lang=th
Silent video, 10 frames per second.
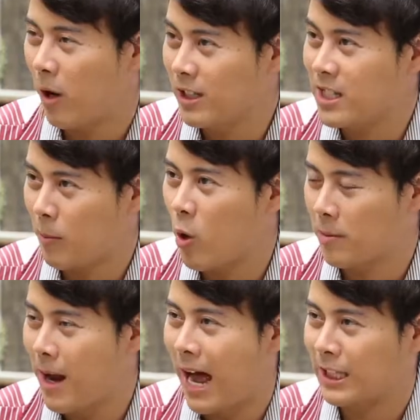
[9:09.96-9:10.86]
เหมาะที่จะโพย
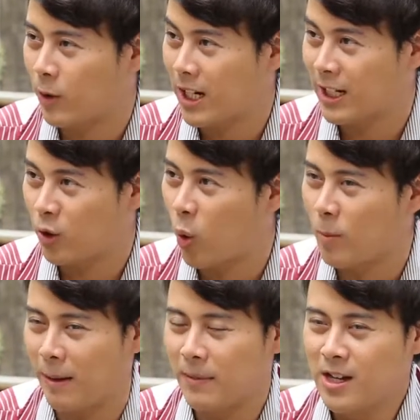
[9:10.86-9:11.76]
ขึ้นมาอ่านแต่ว่าถ้าเกิดคุณ
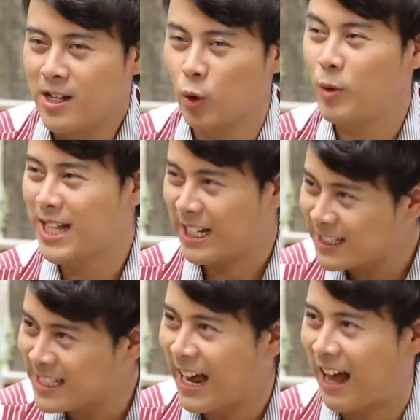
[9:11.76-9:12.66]
แบบสุดวิสัยจ
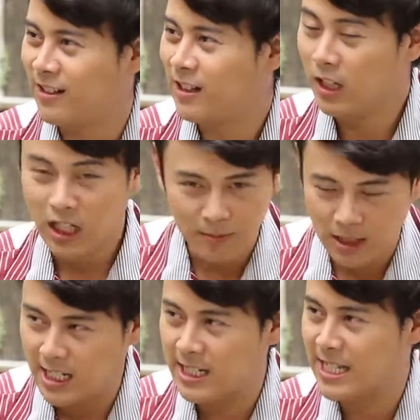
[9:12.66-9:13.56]
ริงๆอ่ะลืมจ
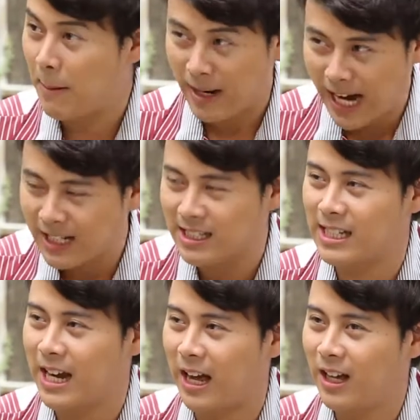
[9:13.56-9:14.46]
ริงๆจำไม่ได้จ
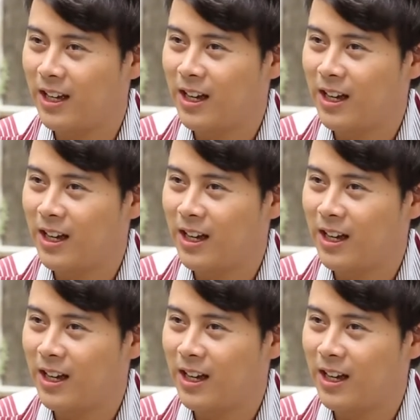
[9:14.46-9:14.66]
ริงๆอ่ะ